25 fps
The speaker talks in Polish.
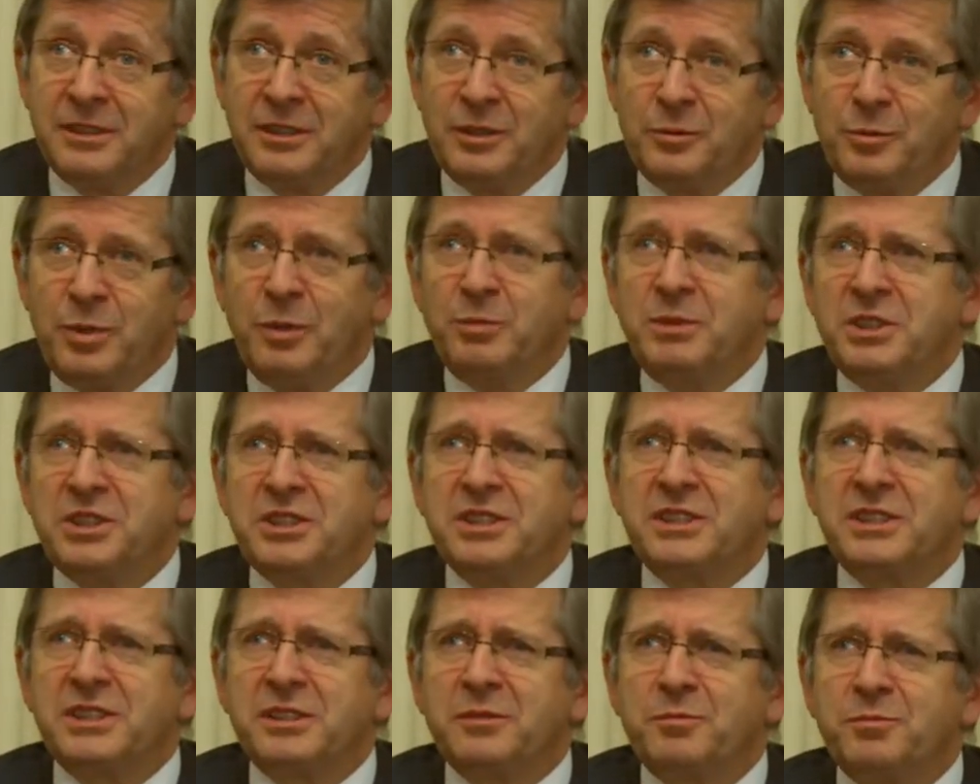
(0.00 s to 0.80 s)

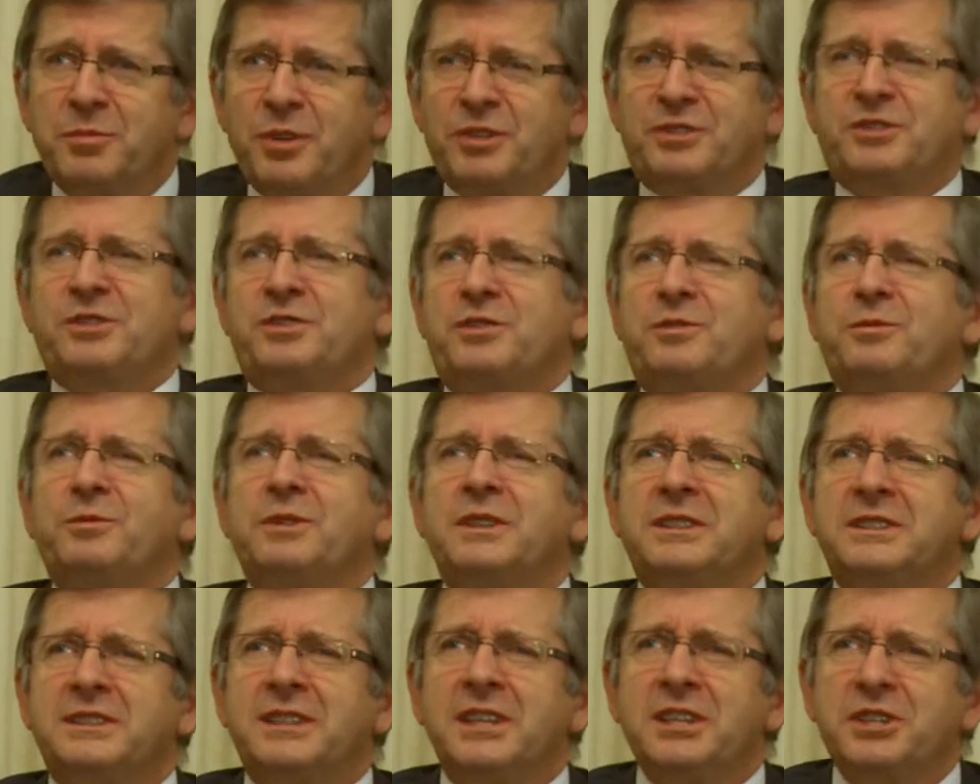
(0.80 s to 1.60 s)
Pomyślcie, po coś tu
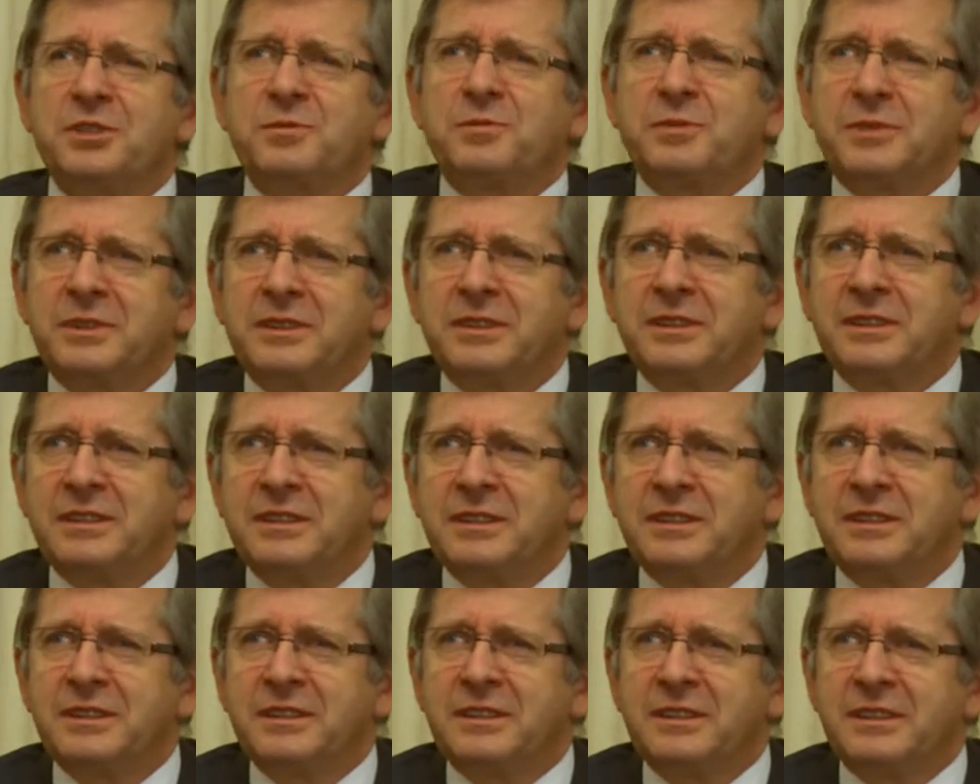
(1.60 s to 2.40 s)
jesteśmy.
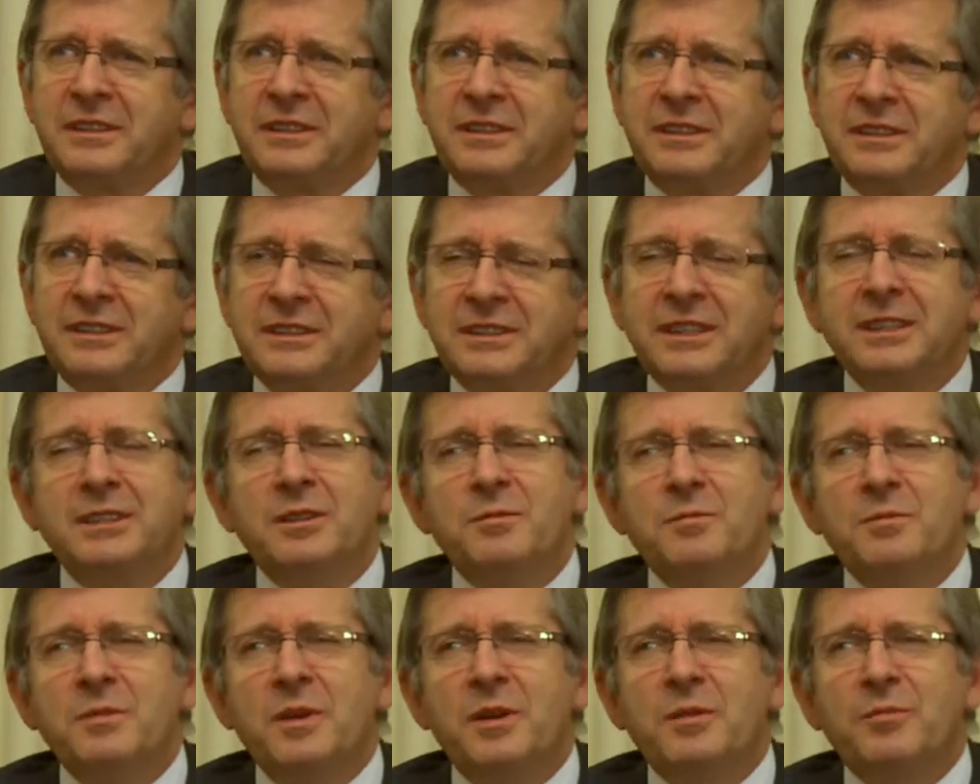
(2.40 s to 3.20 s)

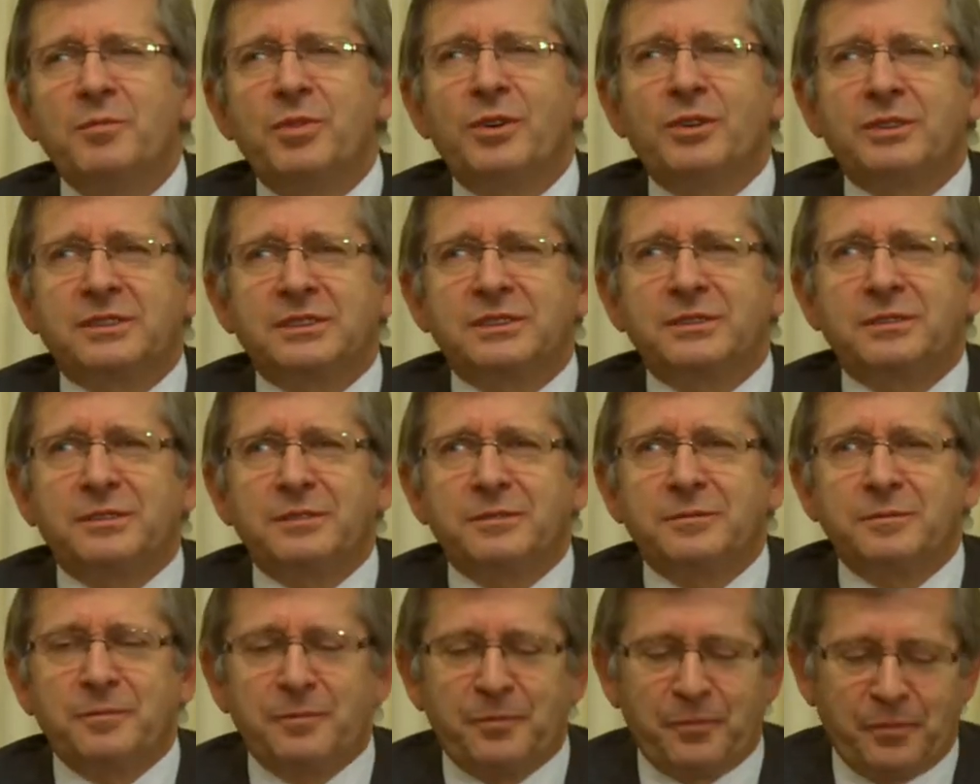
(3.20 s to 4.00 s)
Zatem po co?
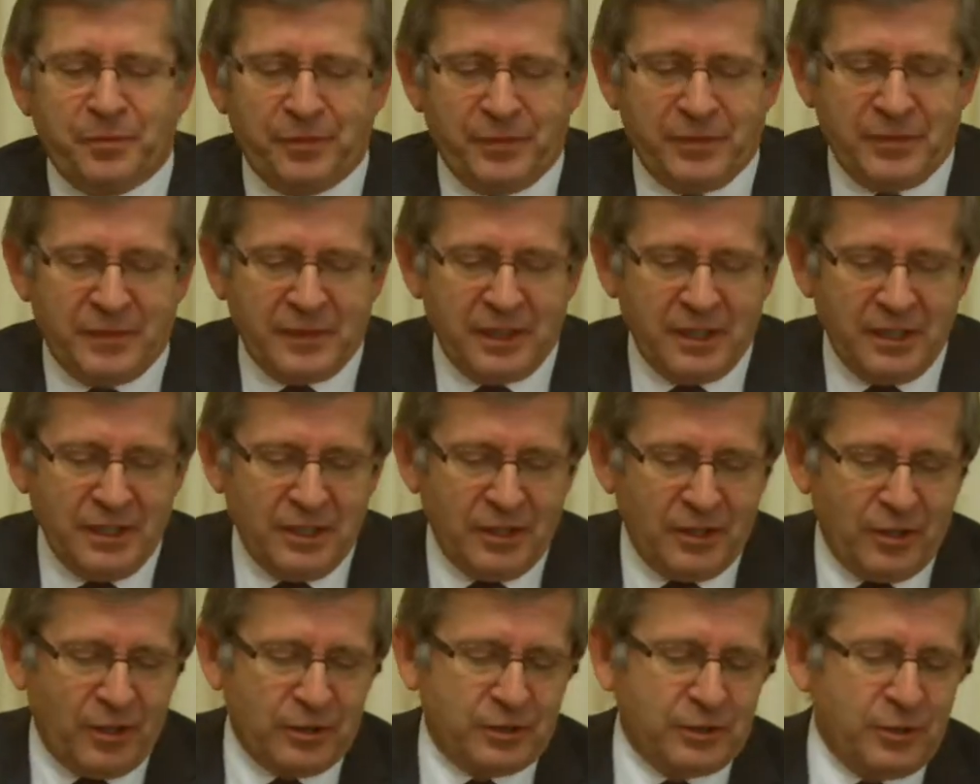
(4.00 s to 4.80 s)

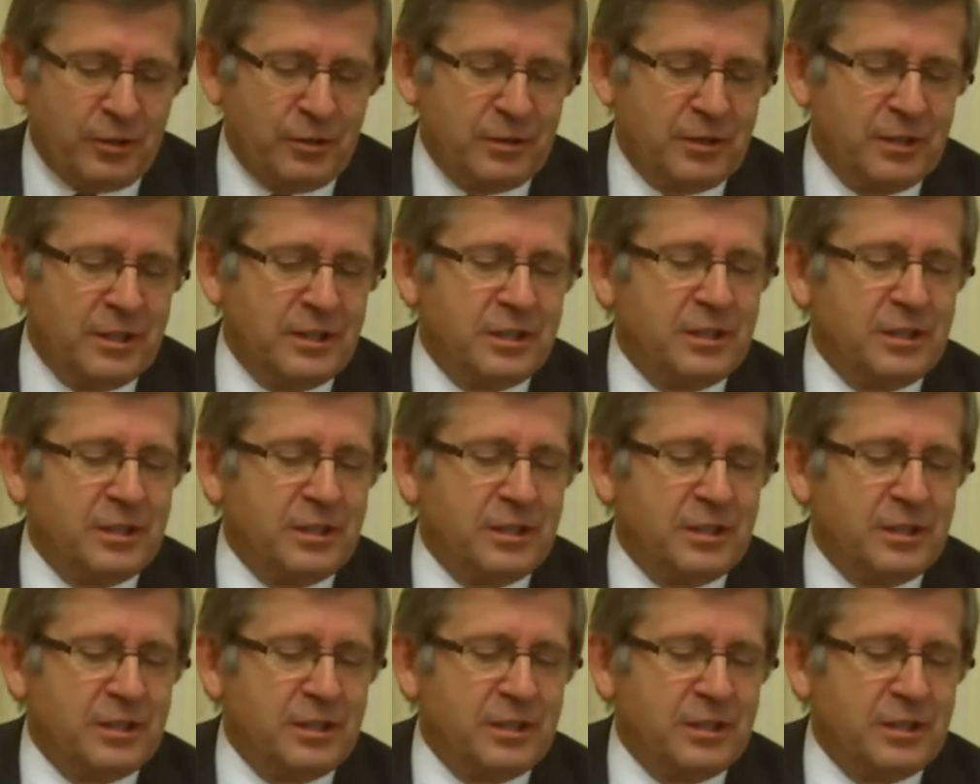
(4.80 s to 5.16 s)
Oto